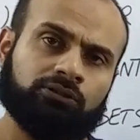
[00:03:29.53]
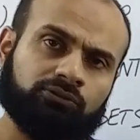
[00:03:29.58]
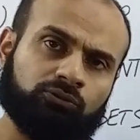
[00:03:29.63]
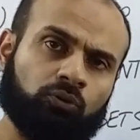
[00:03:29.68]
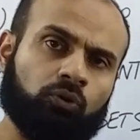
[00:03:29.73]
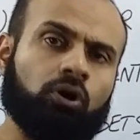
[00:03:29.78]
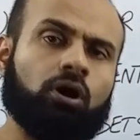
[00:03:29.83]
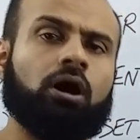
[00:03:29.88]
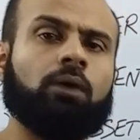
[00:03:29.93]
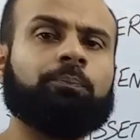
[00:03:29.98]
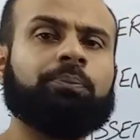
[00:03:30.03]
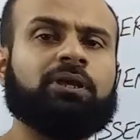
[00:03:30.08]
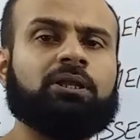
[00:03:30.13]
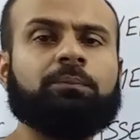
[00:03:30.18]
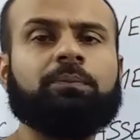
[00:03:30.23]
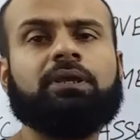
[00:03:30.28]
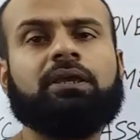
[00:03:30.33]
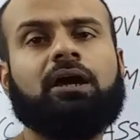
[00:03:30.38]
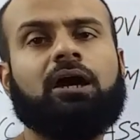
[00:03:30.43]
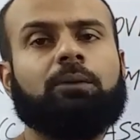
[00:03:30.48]
तो फिर
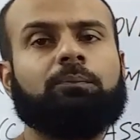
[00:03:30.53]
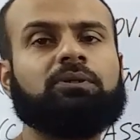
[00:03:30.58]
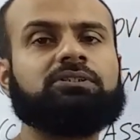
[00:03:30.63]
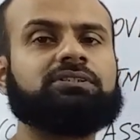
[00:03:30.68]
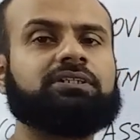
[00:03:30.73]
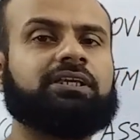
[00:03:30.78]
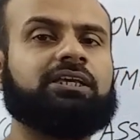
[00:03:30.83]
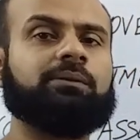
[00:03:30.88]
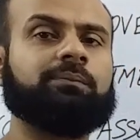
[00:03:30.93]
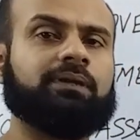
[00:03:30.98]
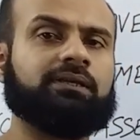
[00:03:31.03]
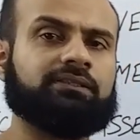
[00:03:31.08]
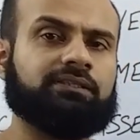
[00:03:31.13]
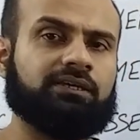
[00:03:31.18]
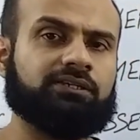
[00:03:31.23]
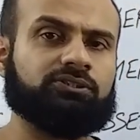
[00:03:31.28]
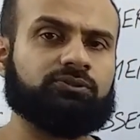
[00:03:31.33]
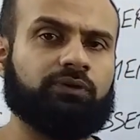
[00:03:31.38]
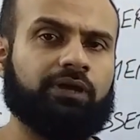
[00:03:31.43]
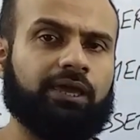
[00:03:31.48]
भी आप इस स्कीम के
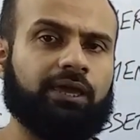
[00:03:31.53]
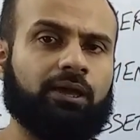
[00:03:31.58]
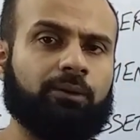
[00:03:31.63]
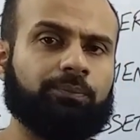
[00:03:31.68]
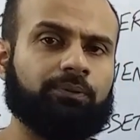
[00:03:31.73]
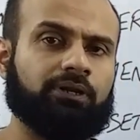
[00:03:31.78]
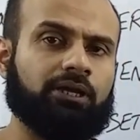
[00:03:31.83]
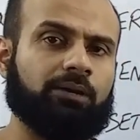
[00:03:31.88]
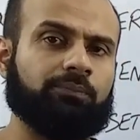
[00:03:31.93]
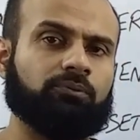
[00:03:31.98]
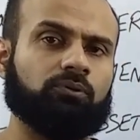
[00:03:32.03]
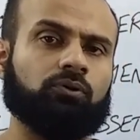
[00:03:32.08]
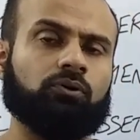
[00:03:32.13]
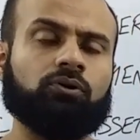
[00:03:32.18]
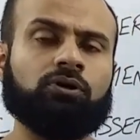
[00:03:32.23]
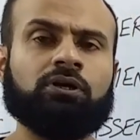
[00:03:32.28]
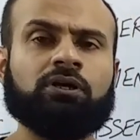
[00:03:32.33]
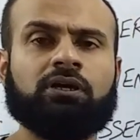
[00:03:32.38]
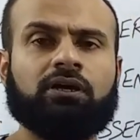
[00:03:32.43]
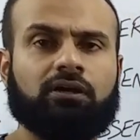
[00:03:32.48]
तहत जो है अपने आप को
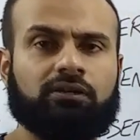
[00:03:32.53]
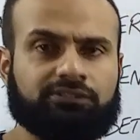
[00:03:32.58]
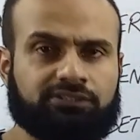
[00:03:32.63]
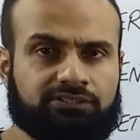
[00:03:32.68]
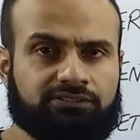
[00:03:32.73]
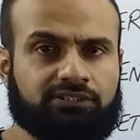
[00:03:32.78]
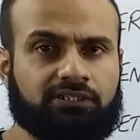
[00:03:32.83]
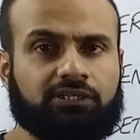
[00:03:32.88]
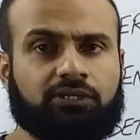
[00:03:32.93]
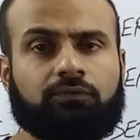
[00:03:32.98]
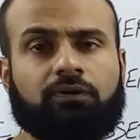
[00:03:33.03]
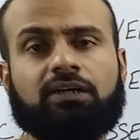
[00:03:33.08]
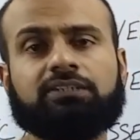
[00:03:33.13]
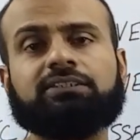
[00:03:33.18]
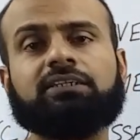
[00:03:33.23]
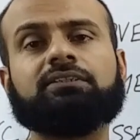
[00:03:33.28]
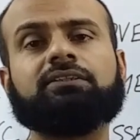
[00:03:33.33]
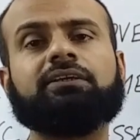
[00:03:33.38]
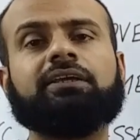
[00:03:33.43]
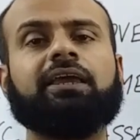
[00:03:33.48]
रजिस्टर करवा
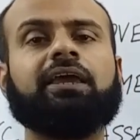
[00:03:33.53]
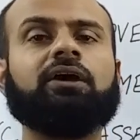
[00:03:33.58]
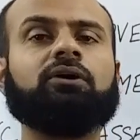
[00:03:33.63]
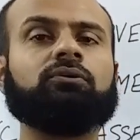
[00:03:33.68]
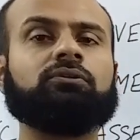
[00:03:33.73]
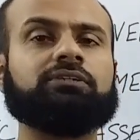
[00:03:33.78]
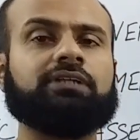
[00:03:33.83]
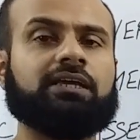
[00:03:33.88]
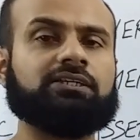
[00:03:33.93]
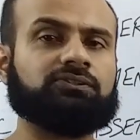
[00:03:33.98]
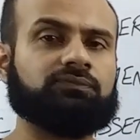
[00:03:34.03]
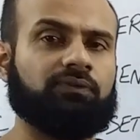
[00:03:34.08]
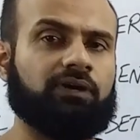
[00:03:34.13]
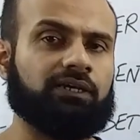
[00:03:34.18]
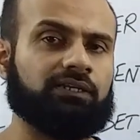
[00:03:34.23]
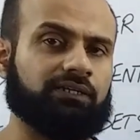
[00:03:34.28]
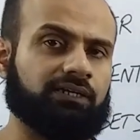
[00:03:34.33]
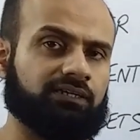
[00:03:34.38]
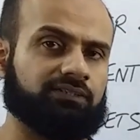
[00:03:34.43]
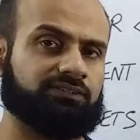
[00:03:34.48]
सकते हैं और टैक्स
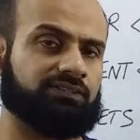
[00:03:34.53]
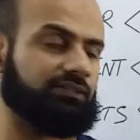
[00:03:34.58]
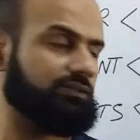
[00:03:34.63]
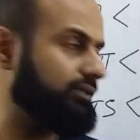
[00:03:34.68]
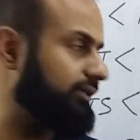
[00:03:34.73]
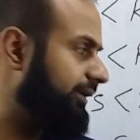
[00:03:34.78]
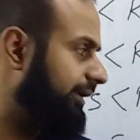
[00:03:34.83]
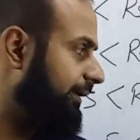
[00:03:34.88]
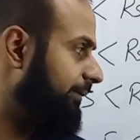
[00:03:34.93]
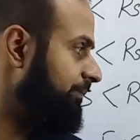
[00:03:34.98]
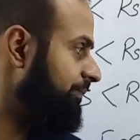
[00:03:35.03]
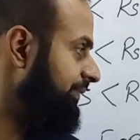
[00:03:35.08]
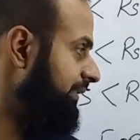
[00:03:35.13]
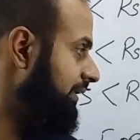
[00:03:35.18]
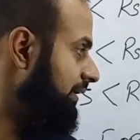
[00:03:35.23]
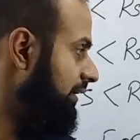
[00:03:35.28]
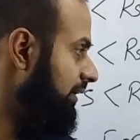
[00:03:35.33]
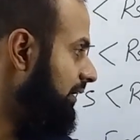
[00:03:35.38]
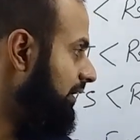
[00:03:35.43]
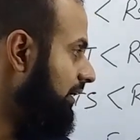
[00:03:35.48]
फाइल कर सकते हैं
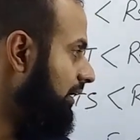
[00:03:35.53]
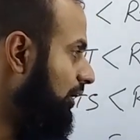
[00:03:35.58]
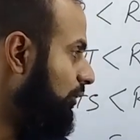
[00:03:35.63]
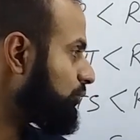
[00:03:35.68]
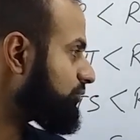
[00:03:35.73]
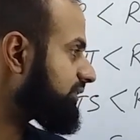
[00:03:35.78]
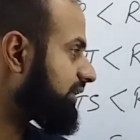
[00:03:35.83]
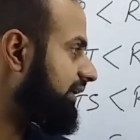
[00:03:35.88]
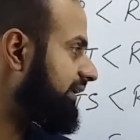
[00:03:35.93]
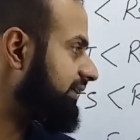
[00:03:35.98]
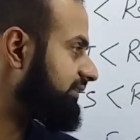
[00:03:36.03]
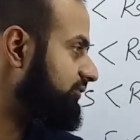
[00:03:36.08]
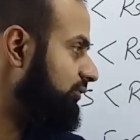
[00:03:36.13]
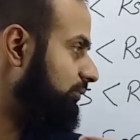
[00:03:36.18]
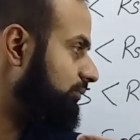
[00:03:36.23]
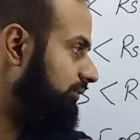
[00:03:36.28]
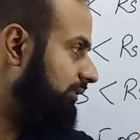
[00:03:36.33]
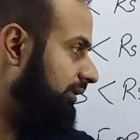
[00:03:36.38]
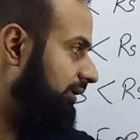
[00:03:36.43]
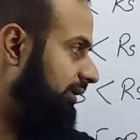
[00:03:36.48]
उसके लिए
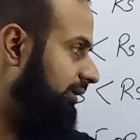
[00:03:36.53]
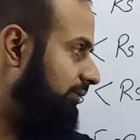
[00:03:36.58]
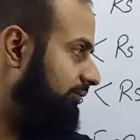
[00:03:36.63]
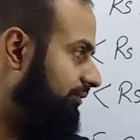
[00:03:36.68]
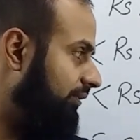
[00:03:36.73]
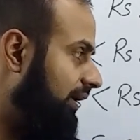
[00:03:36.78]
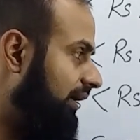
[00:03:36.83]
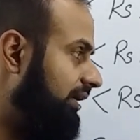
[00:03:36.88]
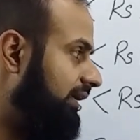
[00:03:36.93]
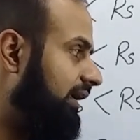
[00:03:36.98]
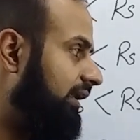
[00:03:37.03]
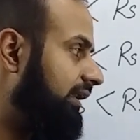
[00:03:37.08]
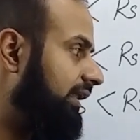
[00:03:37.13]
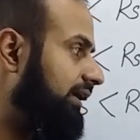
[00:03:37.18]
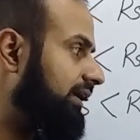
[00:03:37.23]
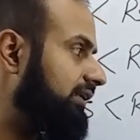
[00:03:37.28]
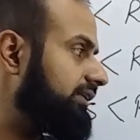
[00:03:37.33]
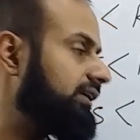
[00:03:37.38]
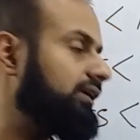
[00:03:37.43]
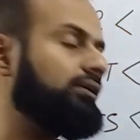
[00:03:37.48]
जो फाइल करने
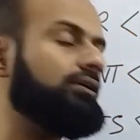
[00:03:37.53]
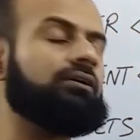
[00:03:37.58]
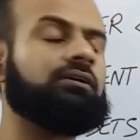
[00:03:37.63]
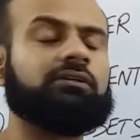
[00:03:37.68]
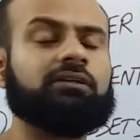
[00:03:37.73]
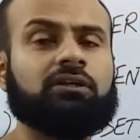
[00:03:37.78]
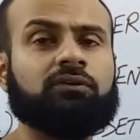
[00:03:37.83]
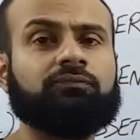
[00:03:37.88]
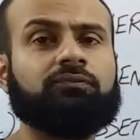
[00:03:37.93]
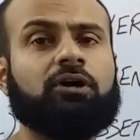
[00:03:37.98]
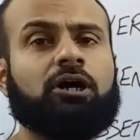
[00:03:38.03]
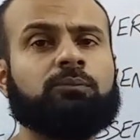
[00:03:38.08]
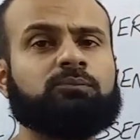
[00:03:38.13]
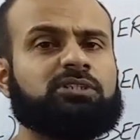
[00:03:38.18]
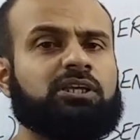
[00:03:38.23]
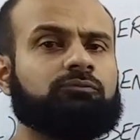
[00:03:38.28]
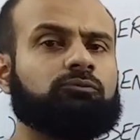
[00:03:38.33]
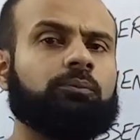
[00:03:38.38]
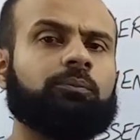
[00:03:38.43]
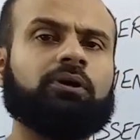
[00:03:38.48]
के लिए रिटर्न
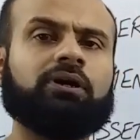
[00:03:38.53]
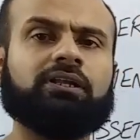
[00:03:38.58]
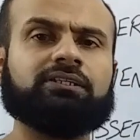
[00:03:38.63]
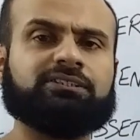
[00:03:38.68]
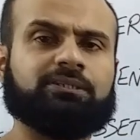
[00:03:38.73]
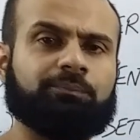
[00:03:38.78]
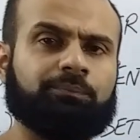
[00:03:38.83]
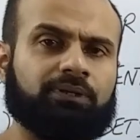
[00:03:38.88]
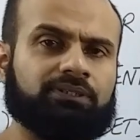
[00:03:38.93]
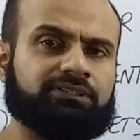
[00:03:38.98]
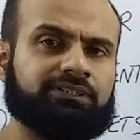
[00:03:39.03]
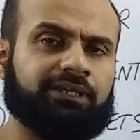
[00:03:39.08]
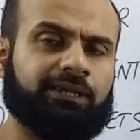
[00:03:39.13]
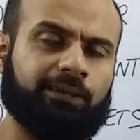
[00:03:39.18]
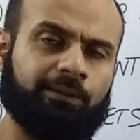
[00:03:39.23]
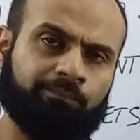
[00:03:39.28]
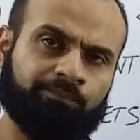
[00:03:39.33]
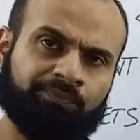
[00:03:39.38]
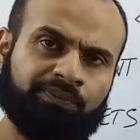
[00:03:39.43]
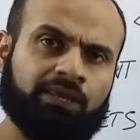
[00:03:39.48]
फॉर्म्स हैं वो बड़े सिंपल से
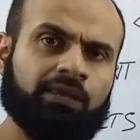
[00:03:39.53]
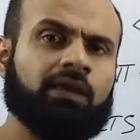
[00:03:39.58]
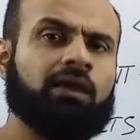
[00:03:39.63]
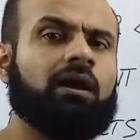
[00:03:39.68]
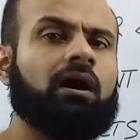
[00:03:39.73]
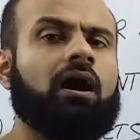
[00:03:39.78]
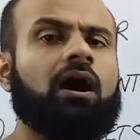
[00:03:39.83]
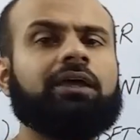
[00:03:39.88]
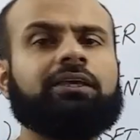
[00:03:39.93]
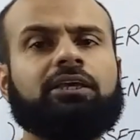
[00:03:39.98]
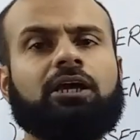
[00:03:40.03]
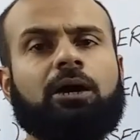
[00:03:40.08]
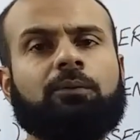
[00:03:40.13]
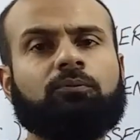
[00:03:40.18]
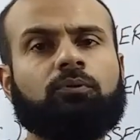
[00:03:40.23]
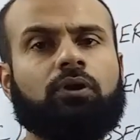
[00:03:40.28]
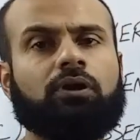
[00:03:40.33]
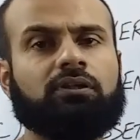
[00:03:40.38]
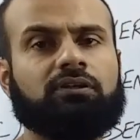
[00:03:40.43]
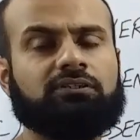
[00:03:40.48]
हैं आइए
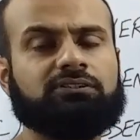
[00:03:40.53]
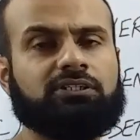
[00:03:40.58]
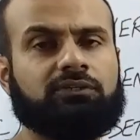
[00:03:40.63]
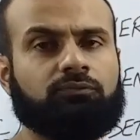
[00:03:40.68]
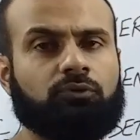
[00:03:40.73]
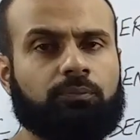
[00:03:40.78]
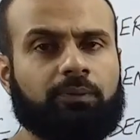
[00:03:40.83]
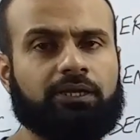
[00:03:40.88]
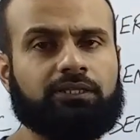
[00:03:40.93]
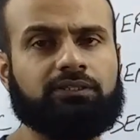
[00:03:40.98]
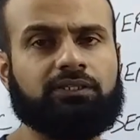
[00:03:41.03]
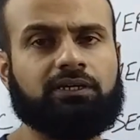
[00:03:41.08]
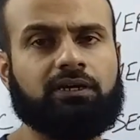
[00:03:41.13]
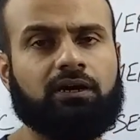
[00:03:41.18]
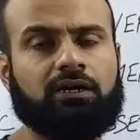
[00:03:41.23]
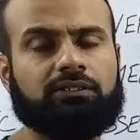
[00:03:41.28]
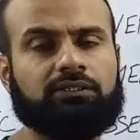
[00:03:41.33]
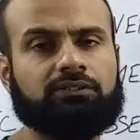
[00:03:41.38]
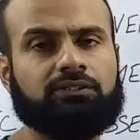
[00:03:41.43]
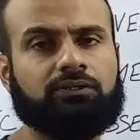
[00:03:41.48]
आपको एक नज़र वो मैं
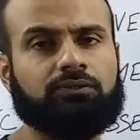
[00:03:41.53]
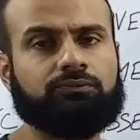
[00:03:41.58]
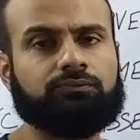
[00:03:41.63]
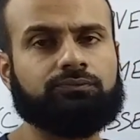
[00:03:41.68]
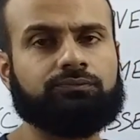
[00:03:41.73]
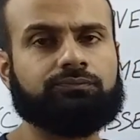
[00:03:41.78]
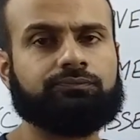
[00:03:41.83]
दिखा देता हूँ